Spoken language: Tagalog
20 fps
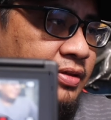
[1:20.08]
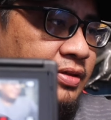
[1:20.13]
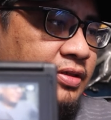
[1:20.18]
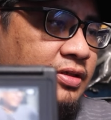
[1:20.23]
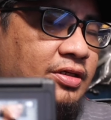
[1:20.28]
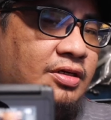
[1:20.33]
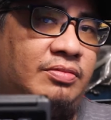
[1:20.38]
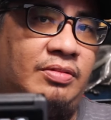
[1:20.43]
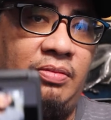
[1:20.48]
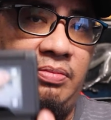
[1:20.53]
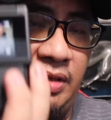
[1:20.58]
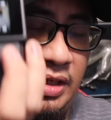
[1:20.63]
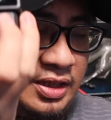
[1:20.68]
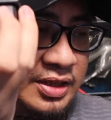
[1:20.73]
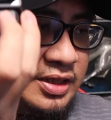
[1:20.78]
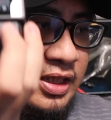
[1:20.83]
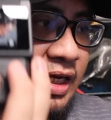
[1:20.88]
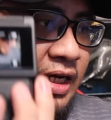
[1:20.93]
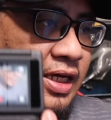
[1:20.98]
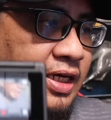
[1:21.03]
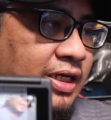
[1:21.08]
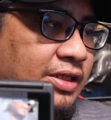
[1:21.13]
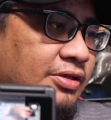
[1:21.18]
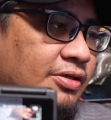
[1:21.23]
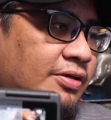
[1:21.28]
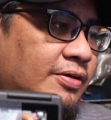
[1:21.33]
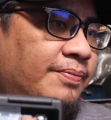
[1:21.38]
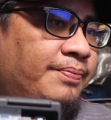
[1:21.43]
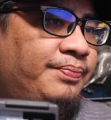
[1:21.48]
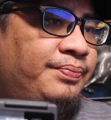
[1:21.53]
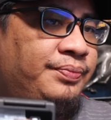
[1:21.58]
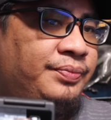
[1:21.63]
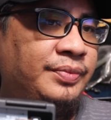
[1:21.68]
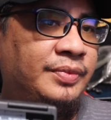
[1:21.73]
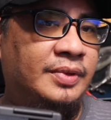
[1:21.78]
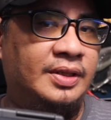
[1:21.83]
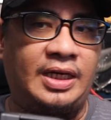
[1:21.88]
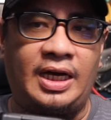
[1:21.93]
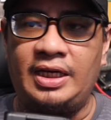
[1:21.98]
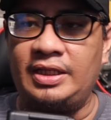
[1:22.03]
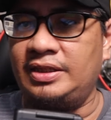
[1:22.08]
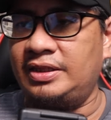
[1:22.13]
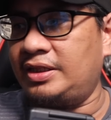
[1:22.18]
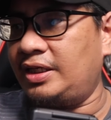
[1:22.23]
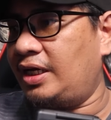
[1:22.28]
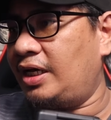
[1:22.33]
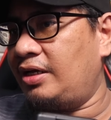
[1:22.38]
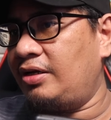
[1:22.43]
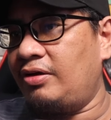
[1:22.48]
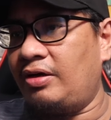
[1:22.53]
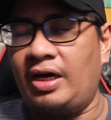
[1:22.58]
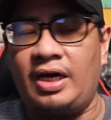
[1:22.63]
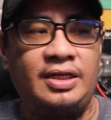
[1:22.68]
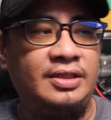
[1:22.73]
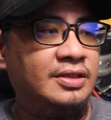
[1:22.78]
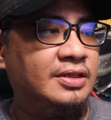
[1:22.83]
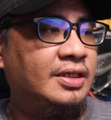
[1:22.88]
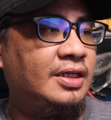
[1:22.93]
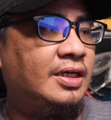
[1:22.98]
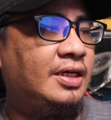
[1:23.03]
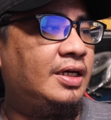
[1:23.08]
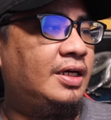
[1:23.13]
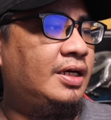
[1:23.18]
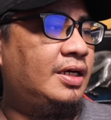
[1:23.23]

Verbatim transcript: So, mabilis talaga to. Kahit sa ano, kahit sa